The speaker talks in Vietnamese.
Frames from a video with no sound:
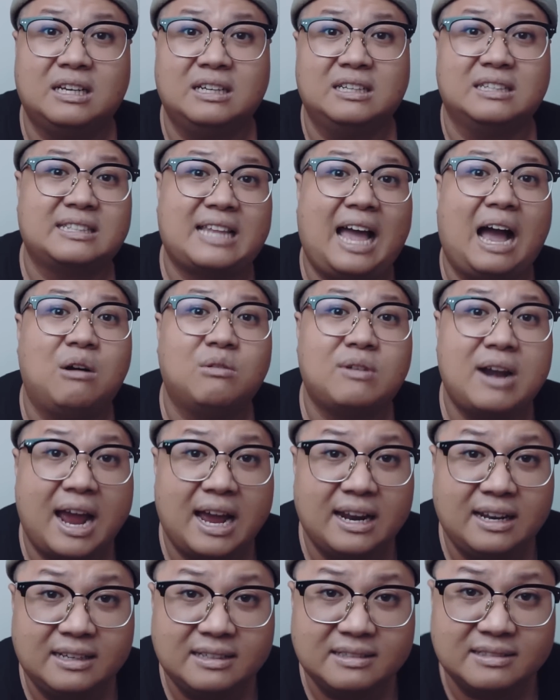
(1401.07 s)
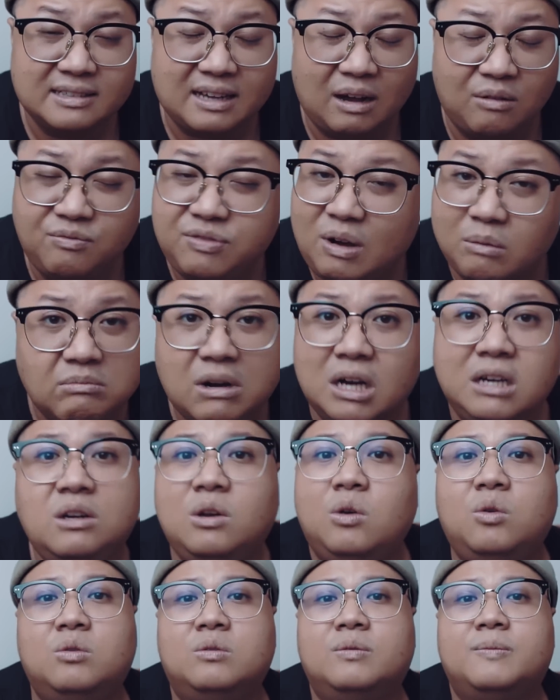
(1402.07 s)
từng tạo ra đó ông phong ấn
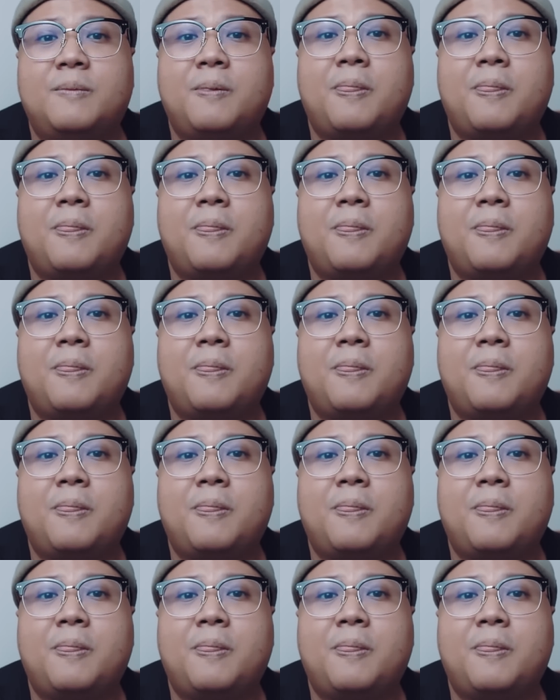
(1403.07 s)
luôn